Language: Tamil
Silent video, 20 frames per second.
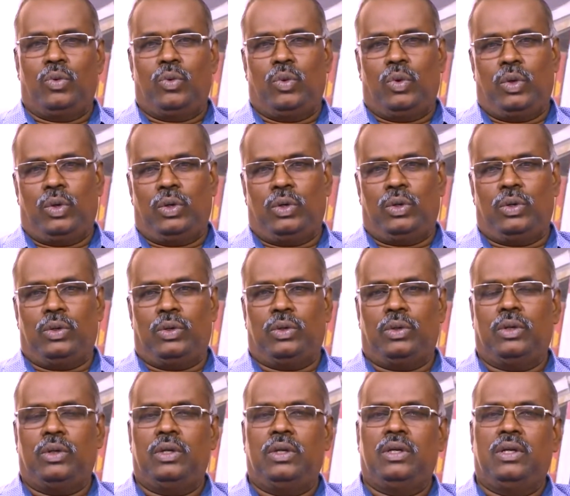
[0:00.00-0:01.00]
ஒரு
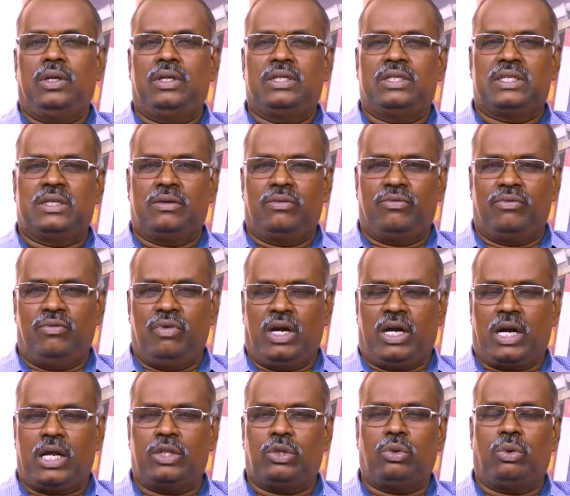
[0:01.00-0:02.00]

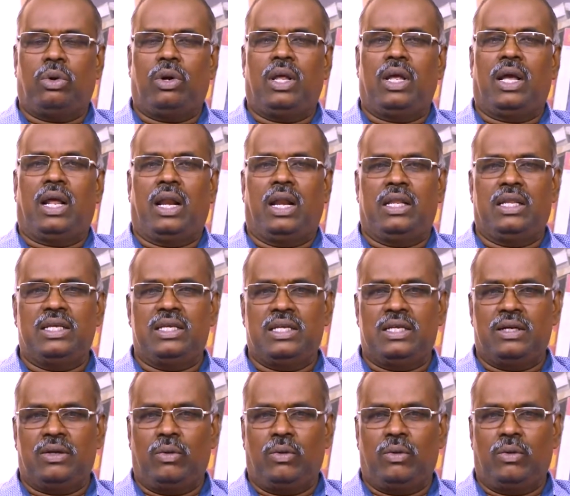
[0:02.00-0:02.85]
வெட்கத்தோட அல்லது